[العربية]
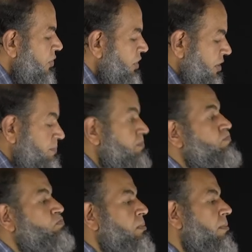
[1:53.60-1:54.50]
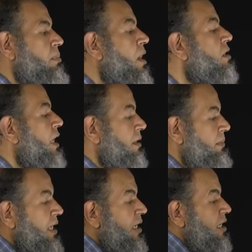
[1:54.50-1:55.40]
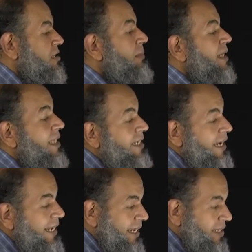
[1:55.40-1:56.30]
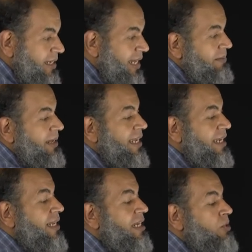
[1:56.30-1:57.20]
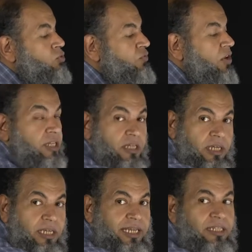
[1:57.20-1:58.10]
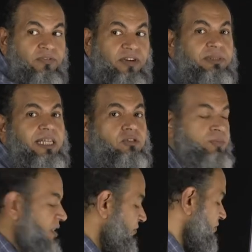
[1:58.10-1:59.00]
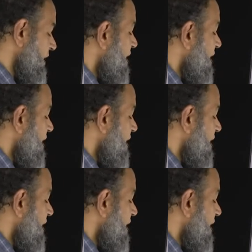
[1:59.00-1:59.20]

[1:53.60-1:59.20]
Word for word: 0.333 الطبقه الثانيه كلي خلي بالك الكلي ملوش فاي يعني الفاي بتاعته بصفر